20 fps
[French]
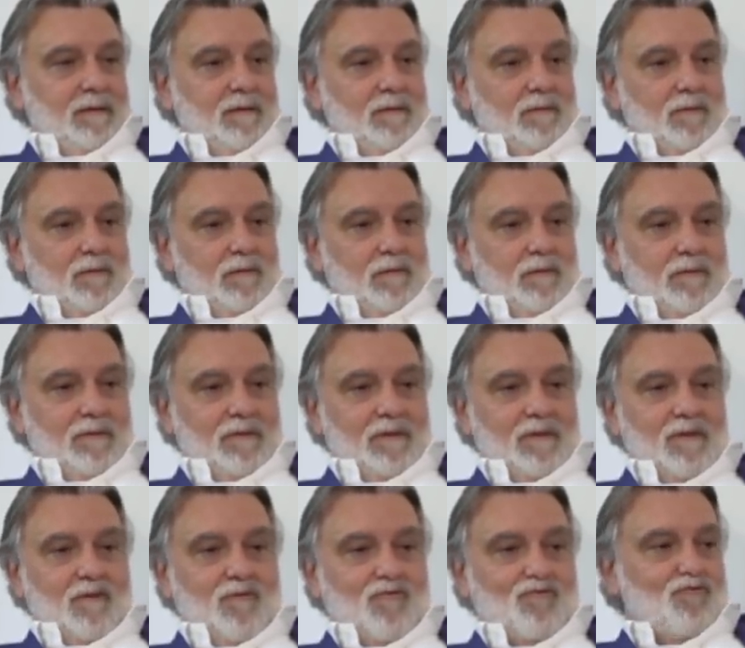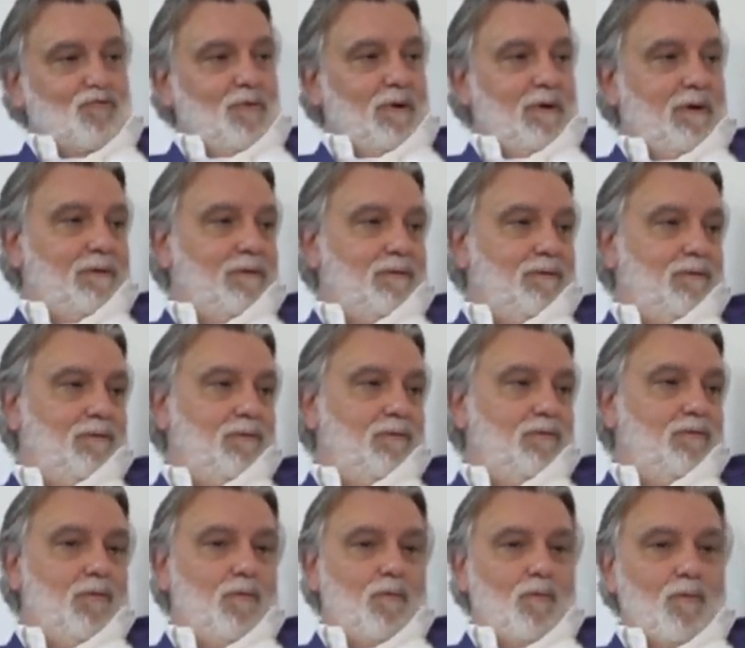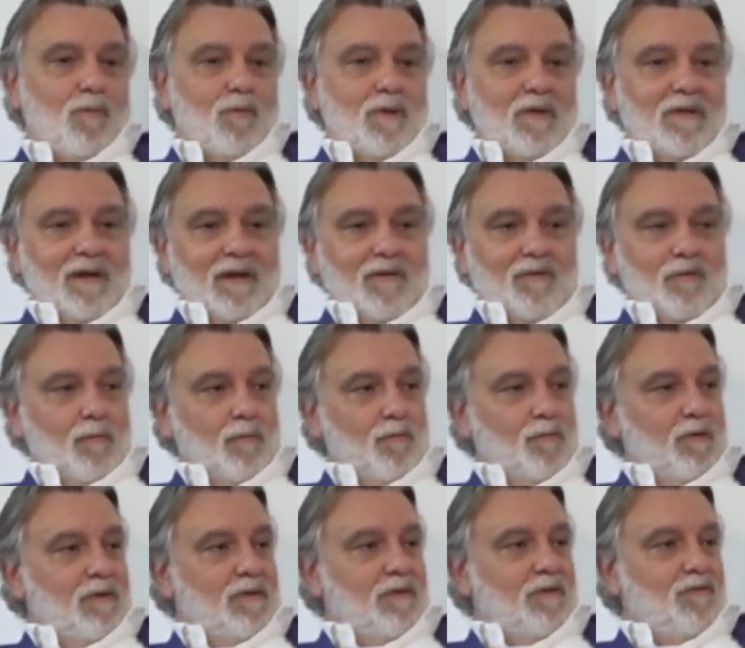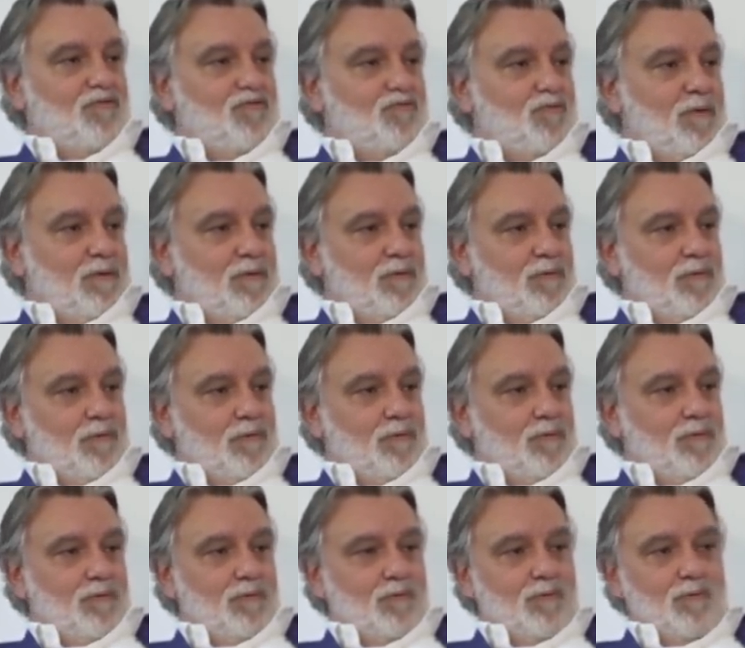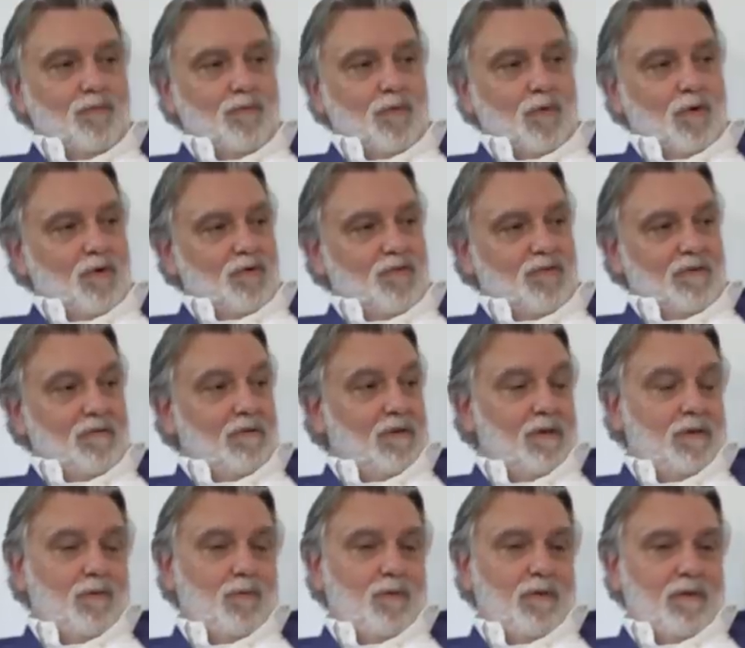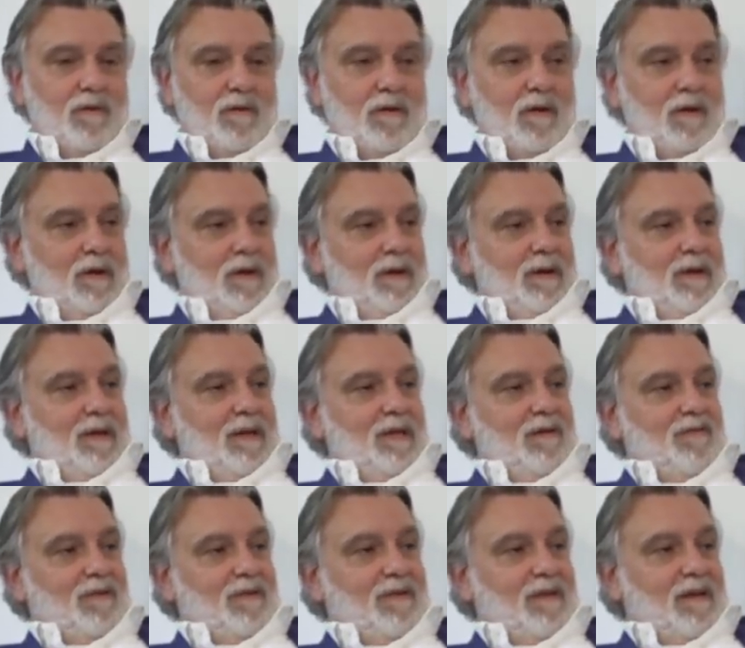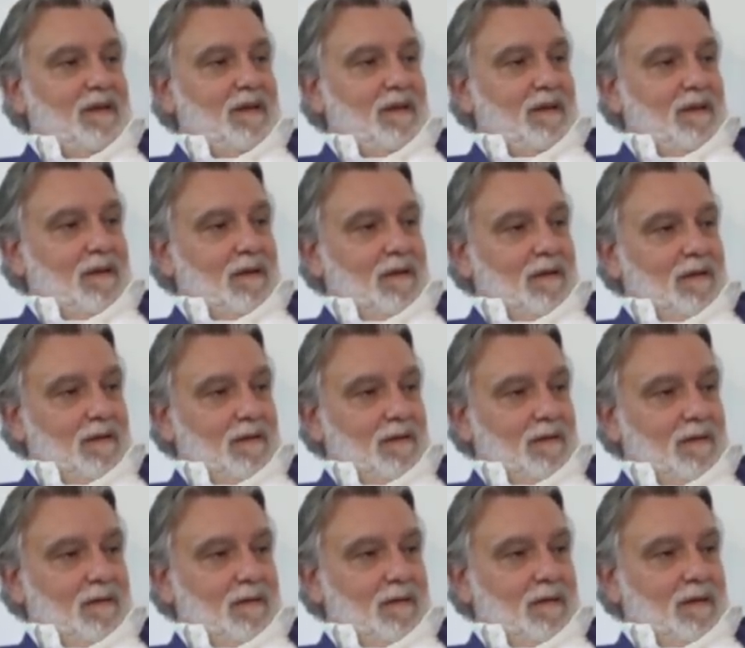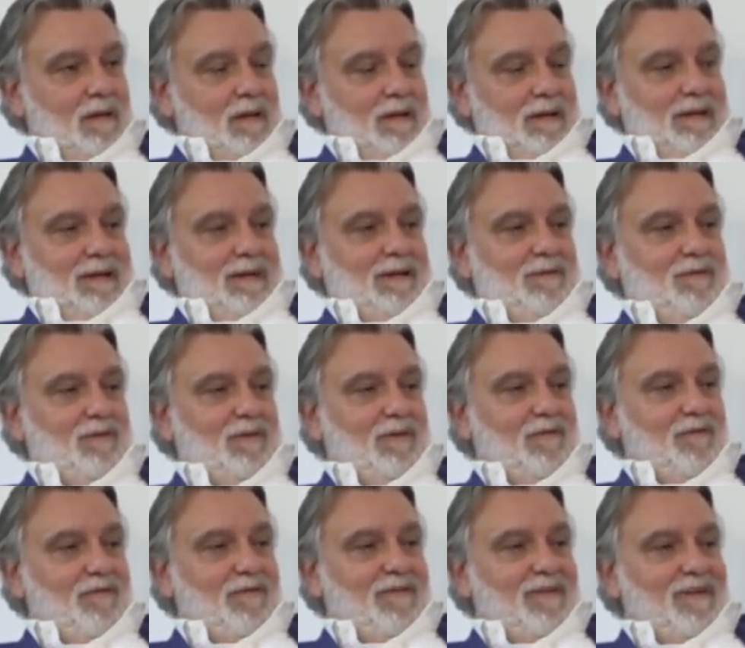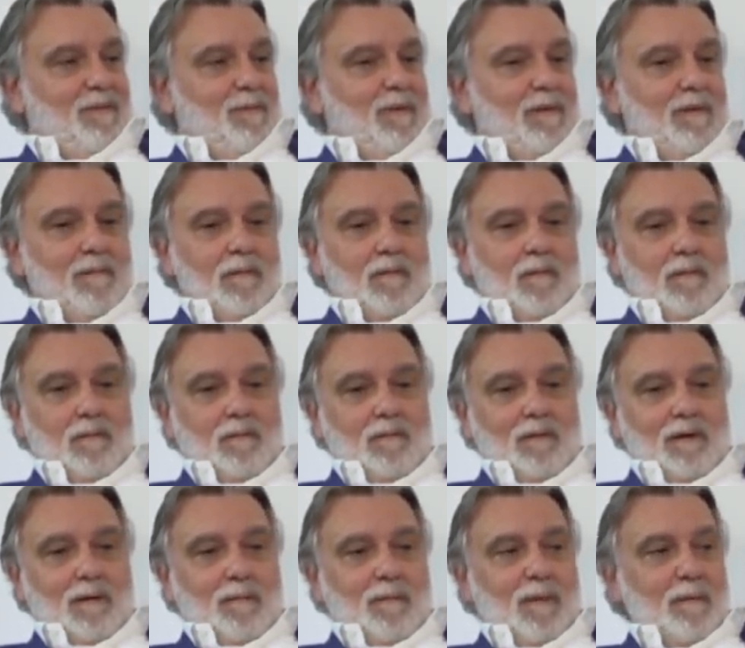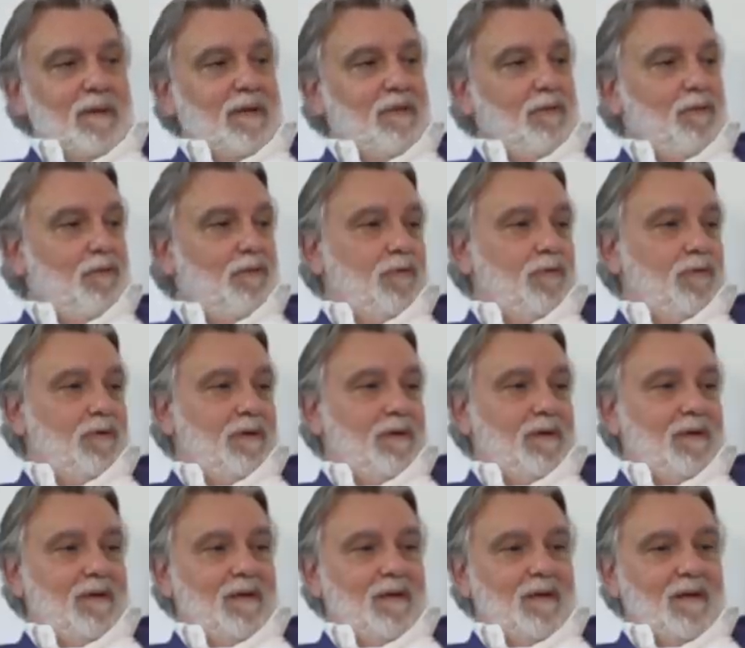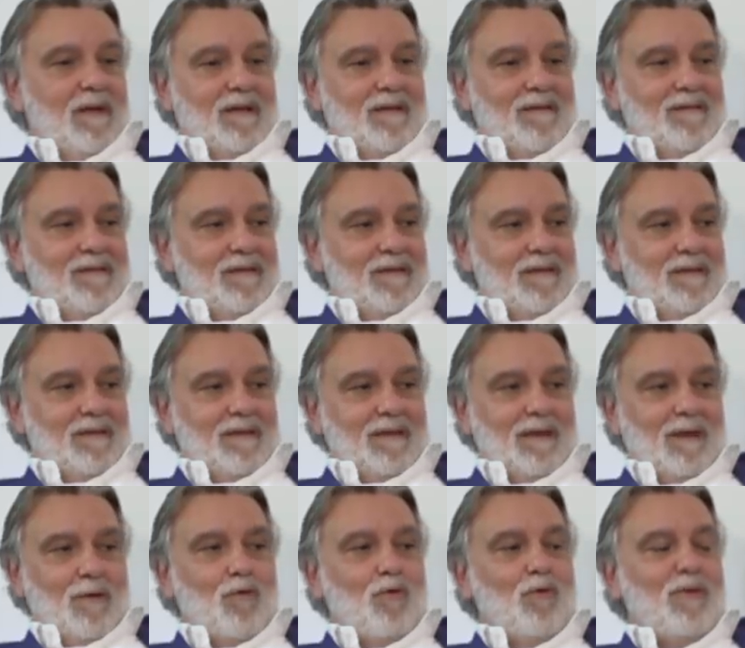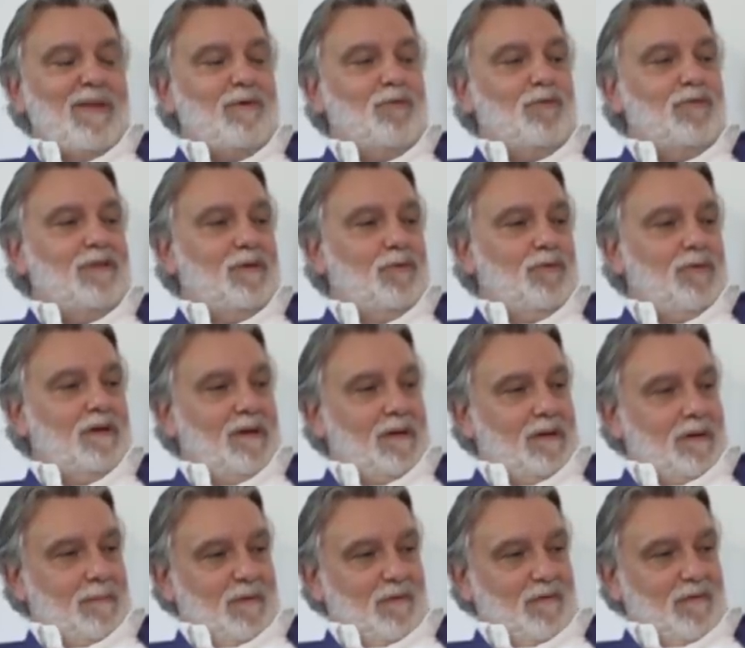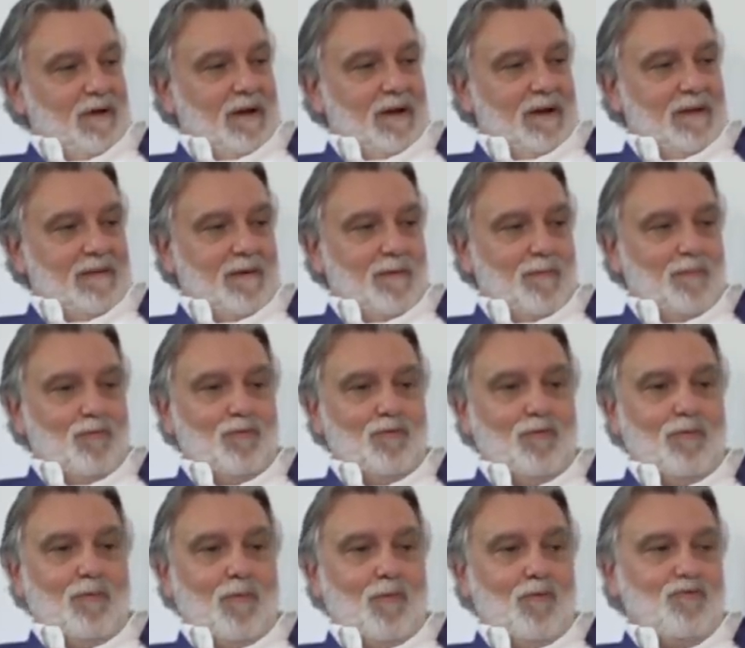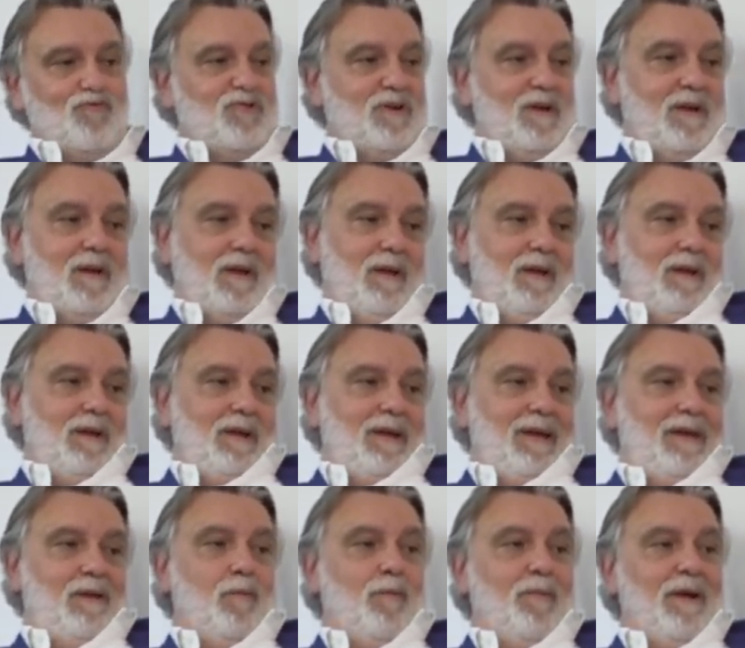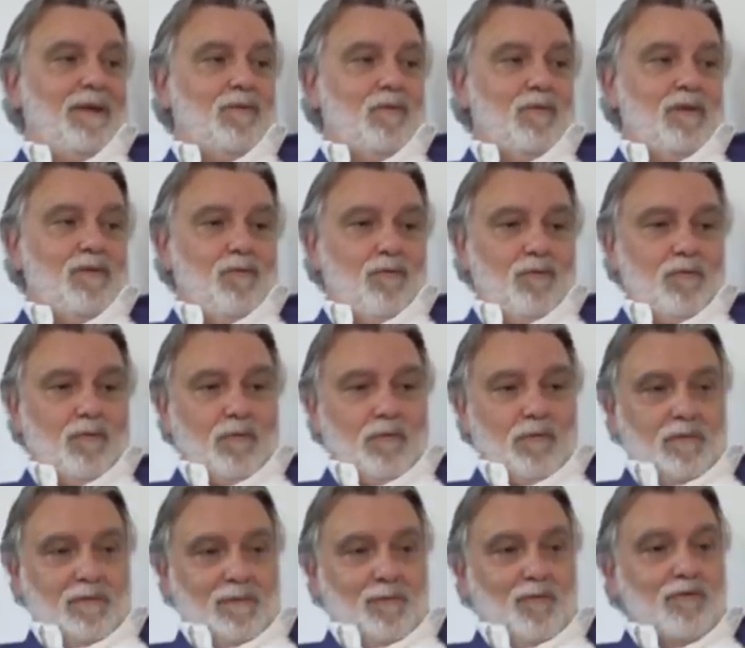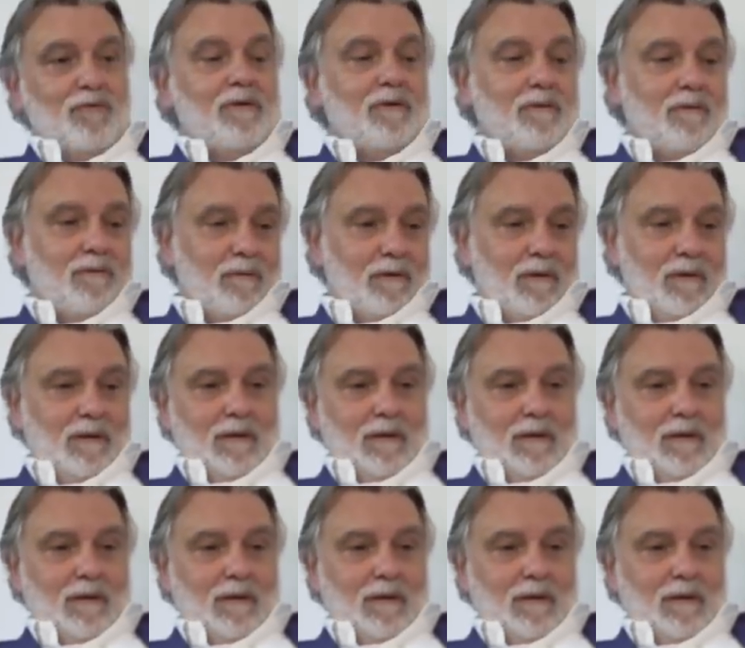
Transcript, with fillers: Donc euh, c'est ni un choix de la direction de plus ni un choix du, nouveau coach. Et voilà, lui, il est fatigué, il, se sent physiquement euh, voilà, pas bien. Donc il, a décidé, il a eu l'honnêteté de dire qu'il préfère arrêter plutôt que de prolonger et de ne pas être au niveau. Donc euh, c'est pour ça que